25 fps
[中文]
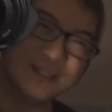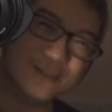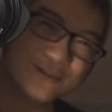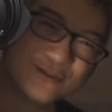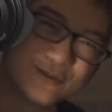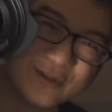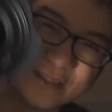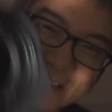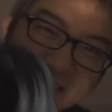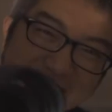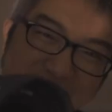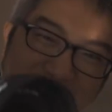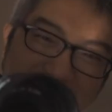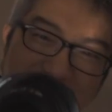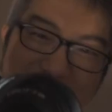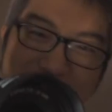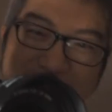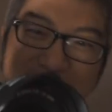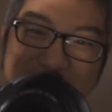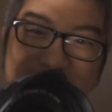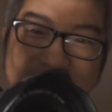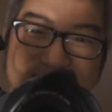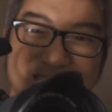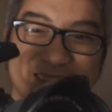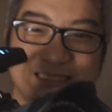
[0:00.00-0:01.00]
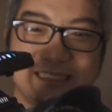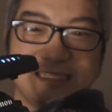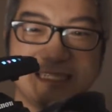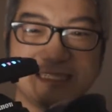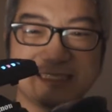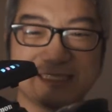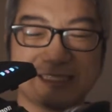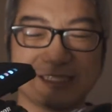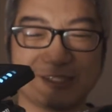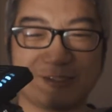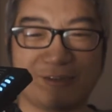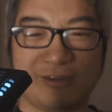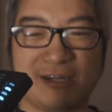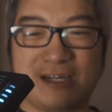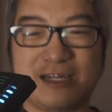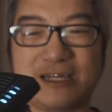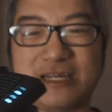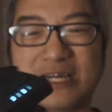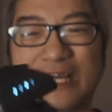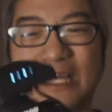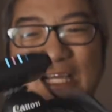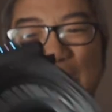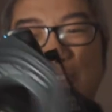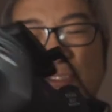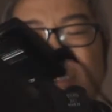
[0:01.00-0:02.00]
如果是一个相机这样子的话，
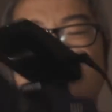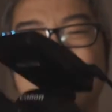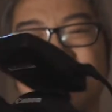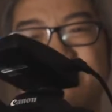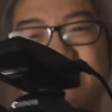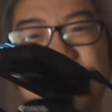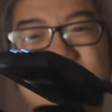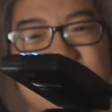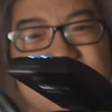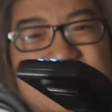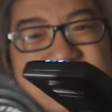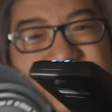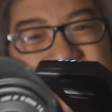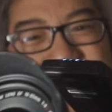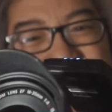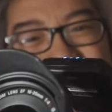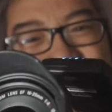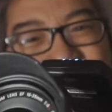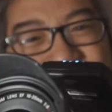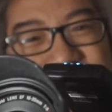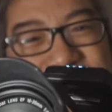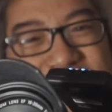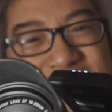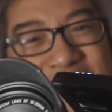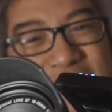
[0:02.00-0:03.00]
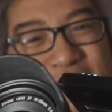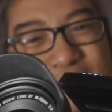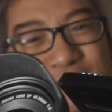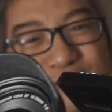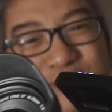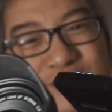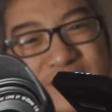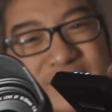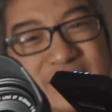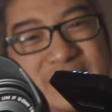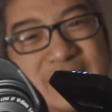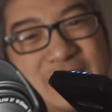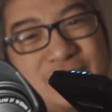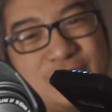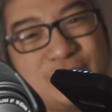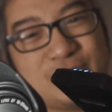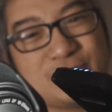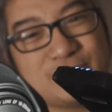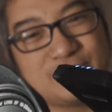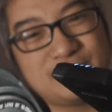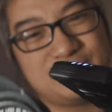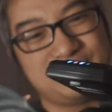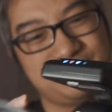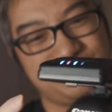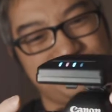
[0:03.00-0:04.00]
还算平衡的，还算很好，不是太
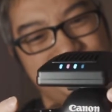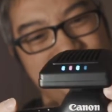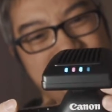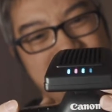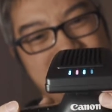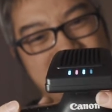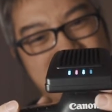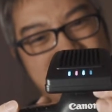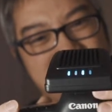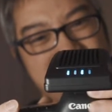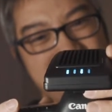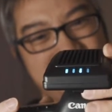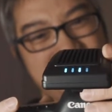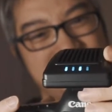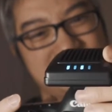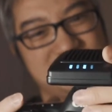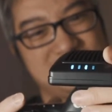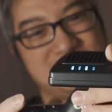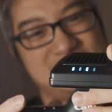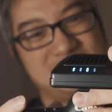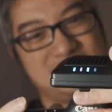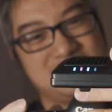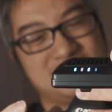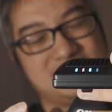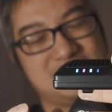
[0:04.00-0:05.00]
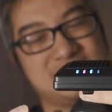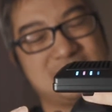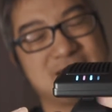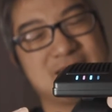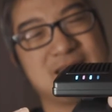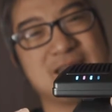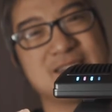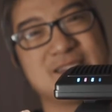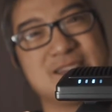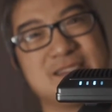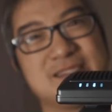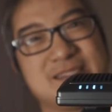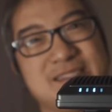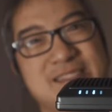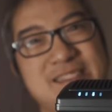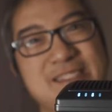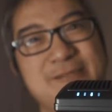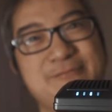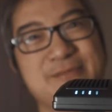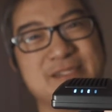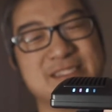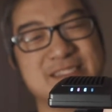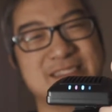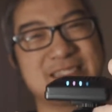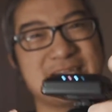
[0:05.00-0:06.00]
重。但是基
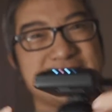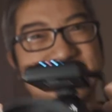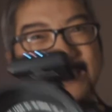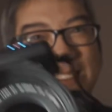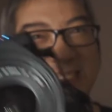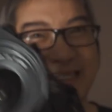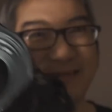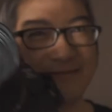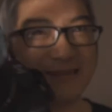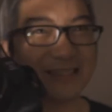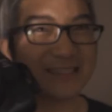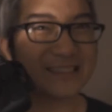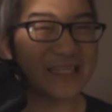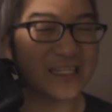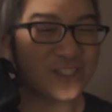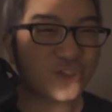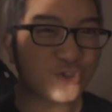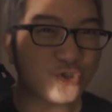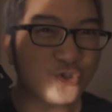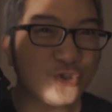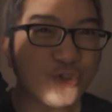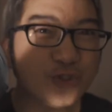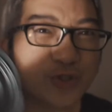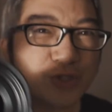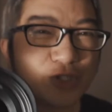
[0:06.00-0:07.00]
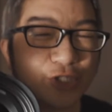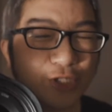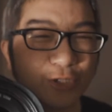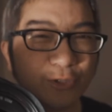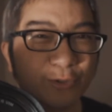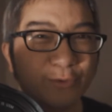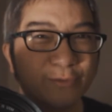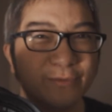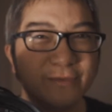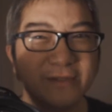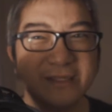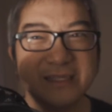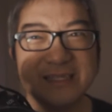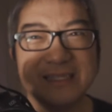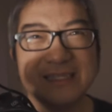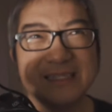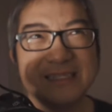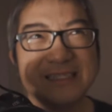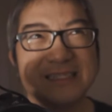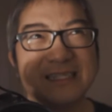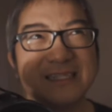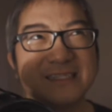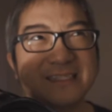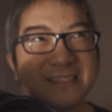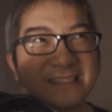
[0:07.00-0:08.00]
本上，因为在 studio
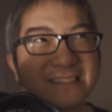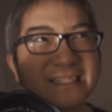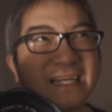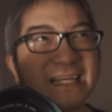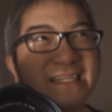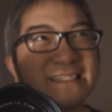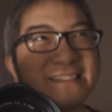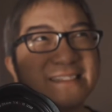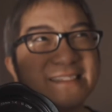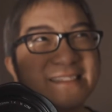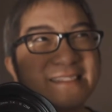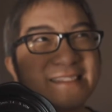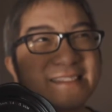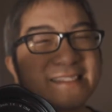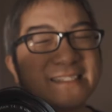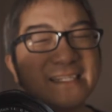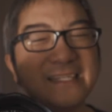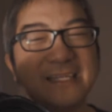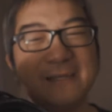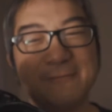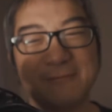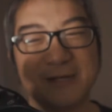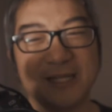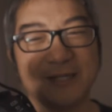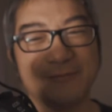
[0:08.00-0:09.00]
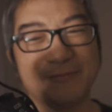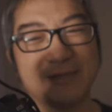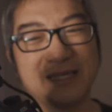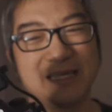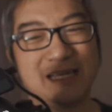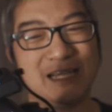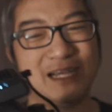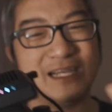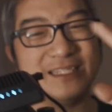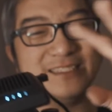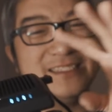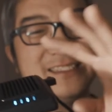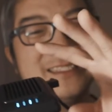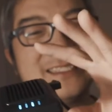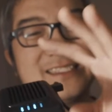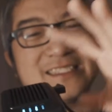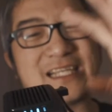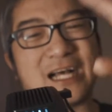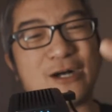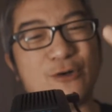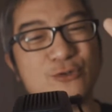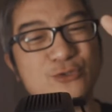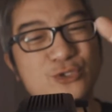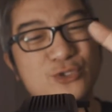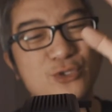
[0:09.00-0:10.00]
或者在摄影棚里面很
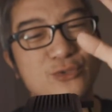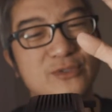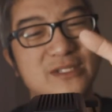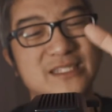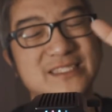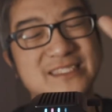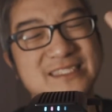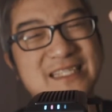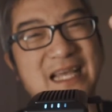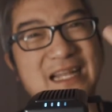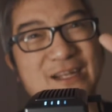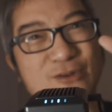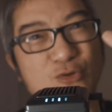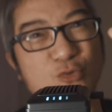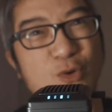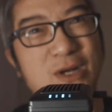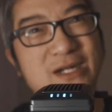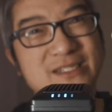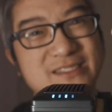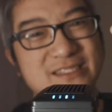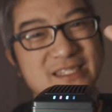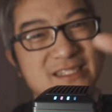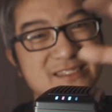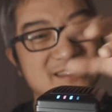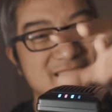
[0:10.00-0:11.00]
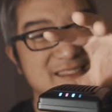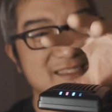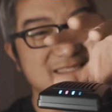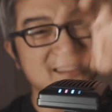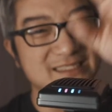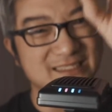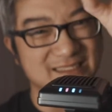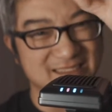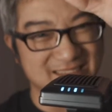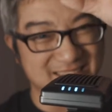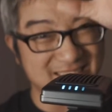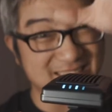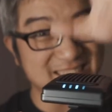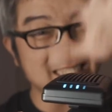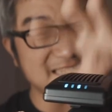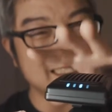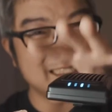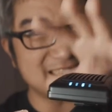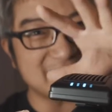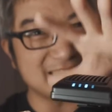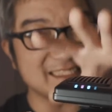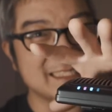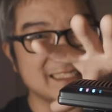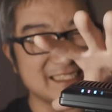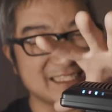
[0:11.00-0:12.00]
少用的闪光灯是在
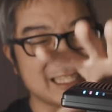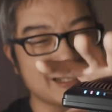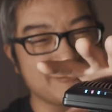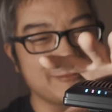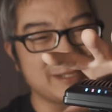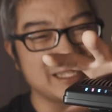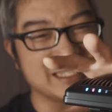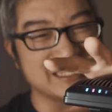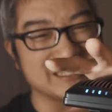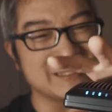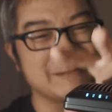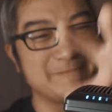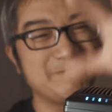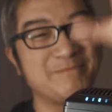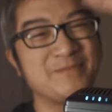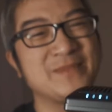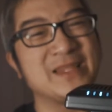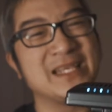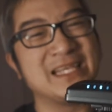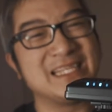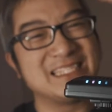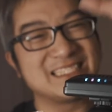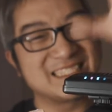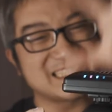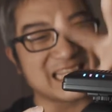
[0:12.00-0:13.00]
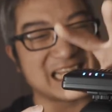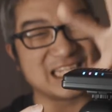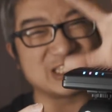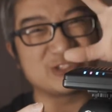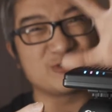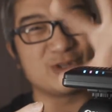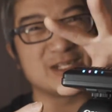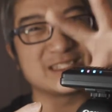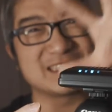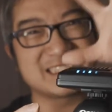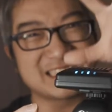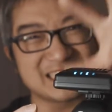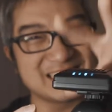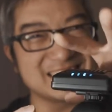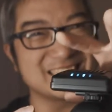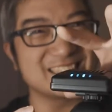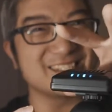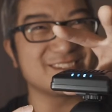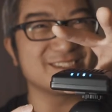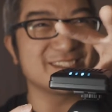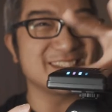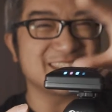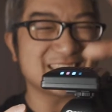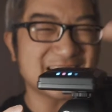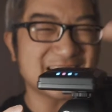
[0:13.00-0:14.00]
相机上面的，闪光灯都是